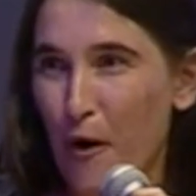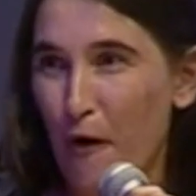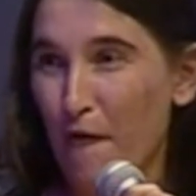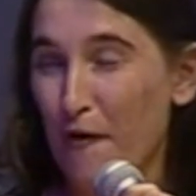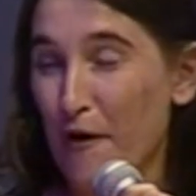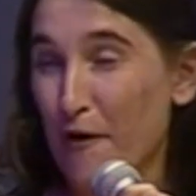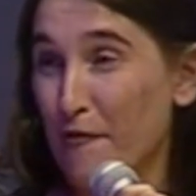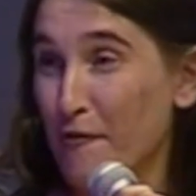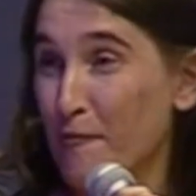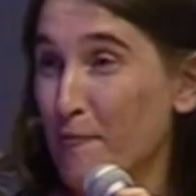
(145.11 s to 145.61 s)

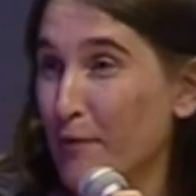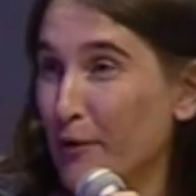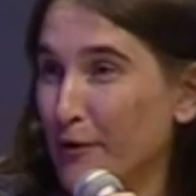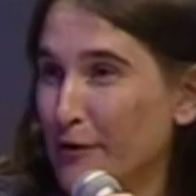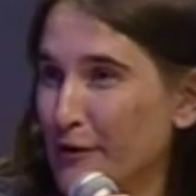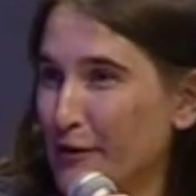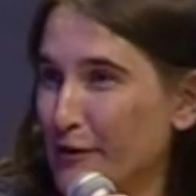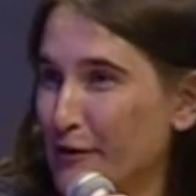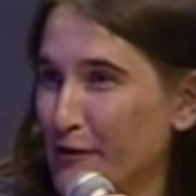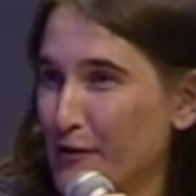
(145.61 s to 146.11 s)
Volevo un po'
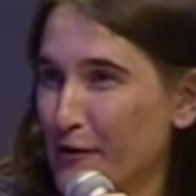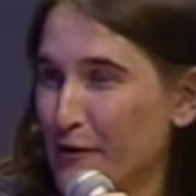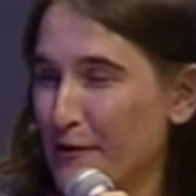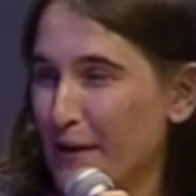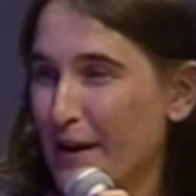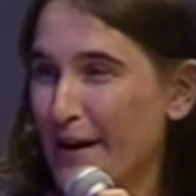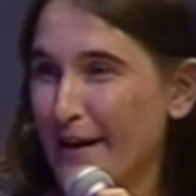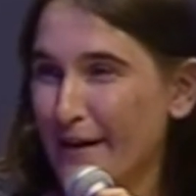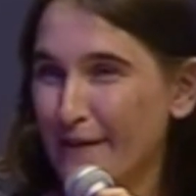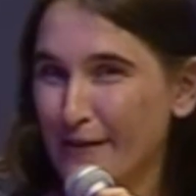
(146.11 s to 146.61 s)
dirgli, cioè
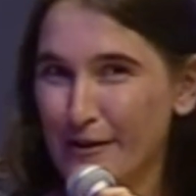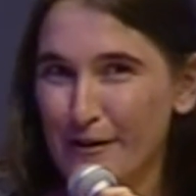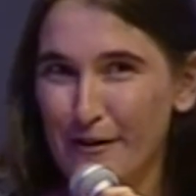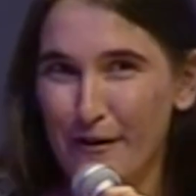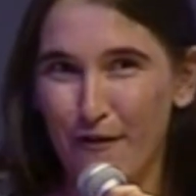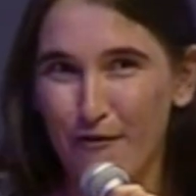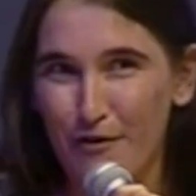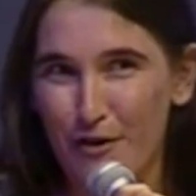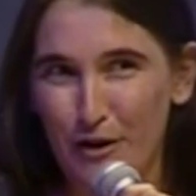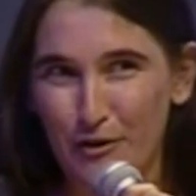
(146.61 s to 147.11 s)
non è che avete
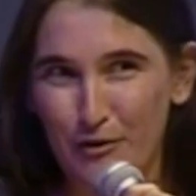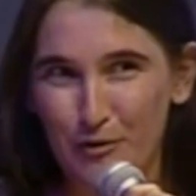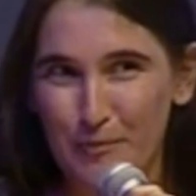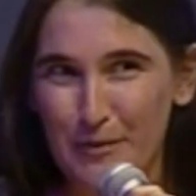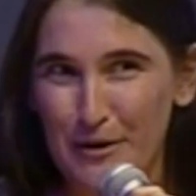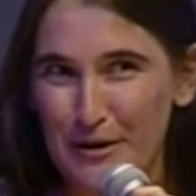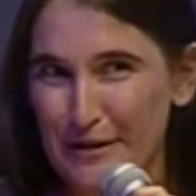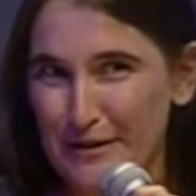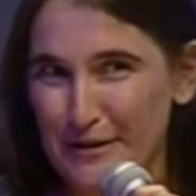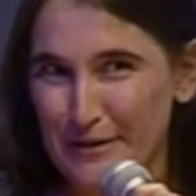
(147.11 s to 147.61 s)
lavorato
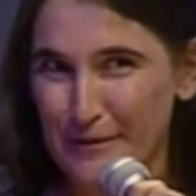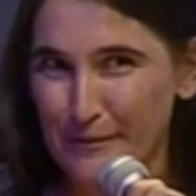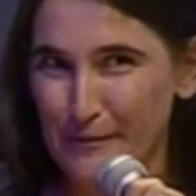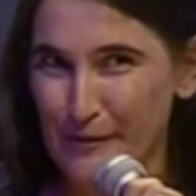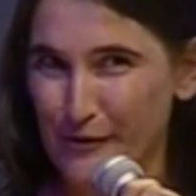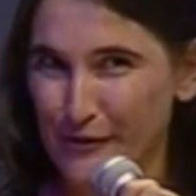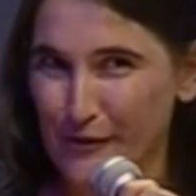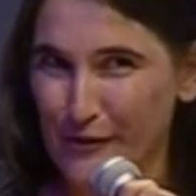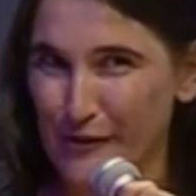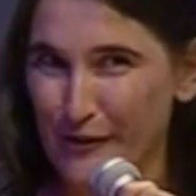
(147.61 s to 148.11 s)

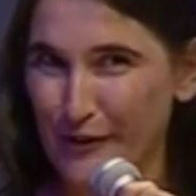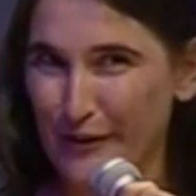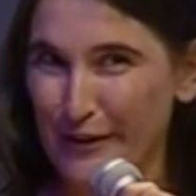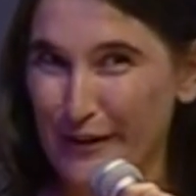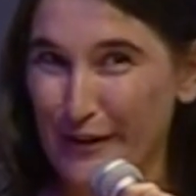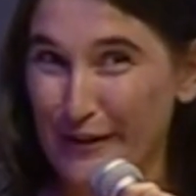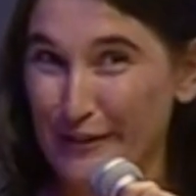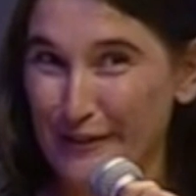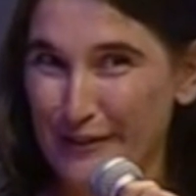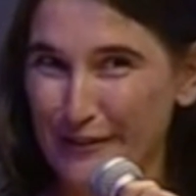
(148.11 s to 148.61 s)
benissimo fino
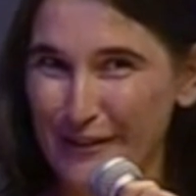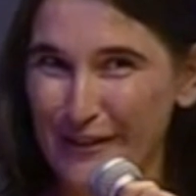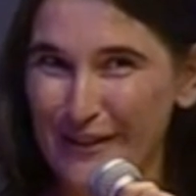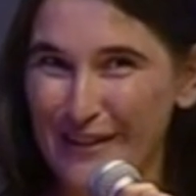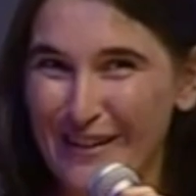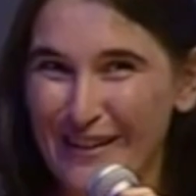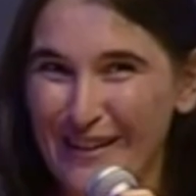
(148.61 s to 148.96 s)
adesso. Eh.